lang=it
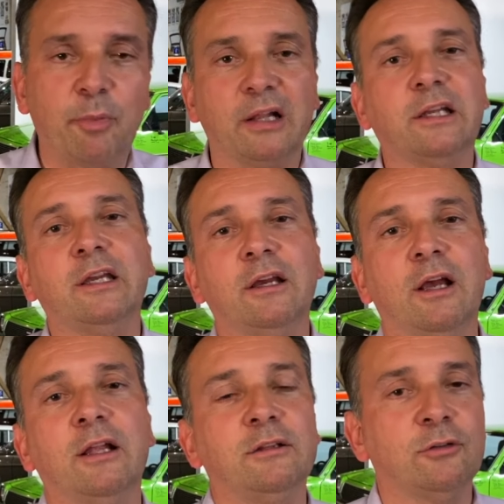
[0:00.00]
Abbiamo
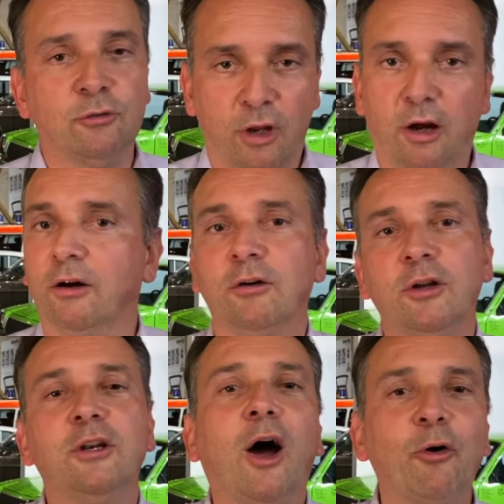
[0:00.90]
aperto da tre anni e
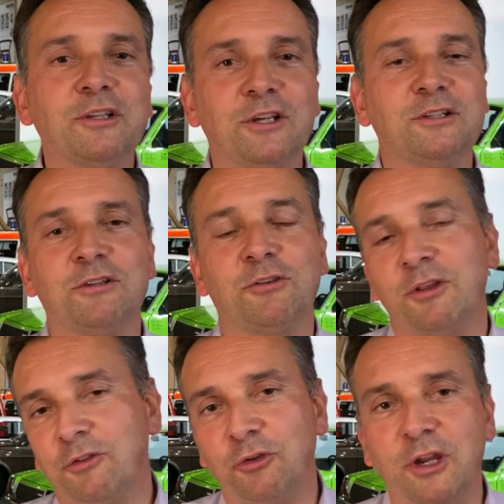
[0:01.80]
sta andando
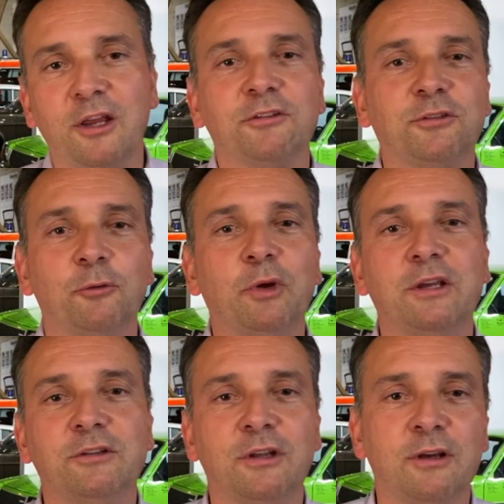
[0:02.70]
molto bene. È
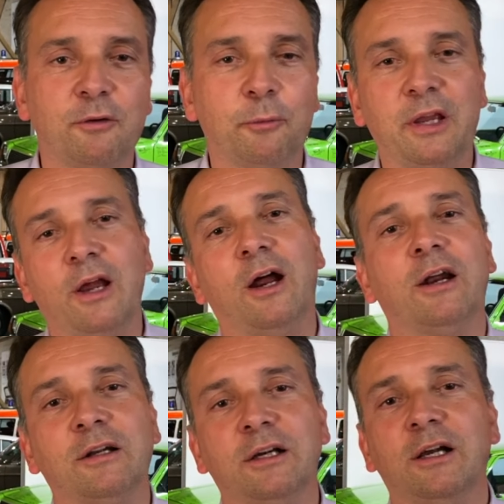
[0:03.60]
molto divertente
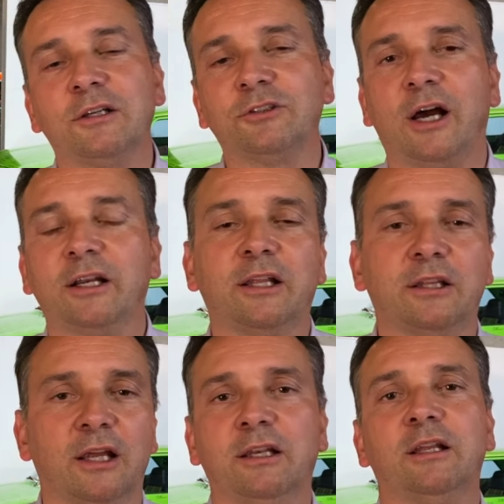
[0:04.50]
per tutti, mio
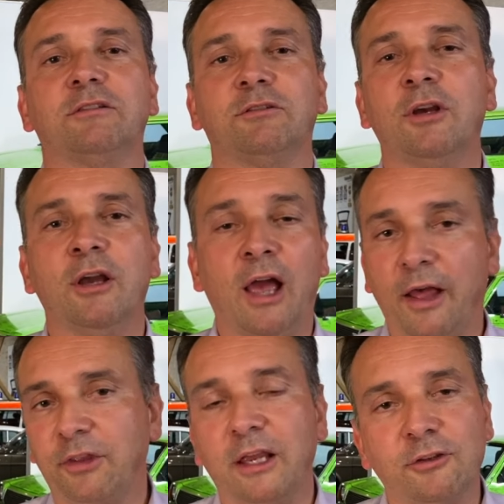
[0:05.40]
fratello, mio
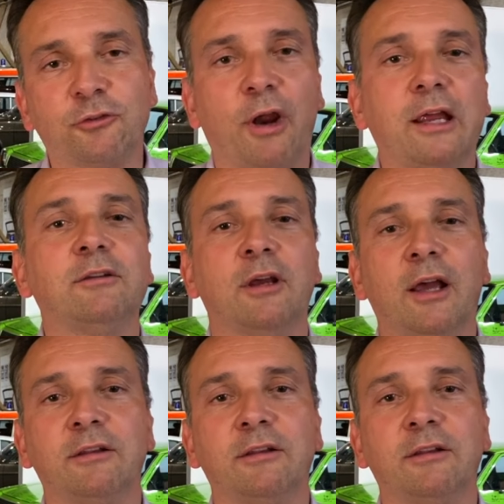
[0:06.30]
padre e me.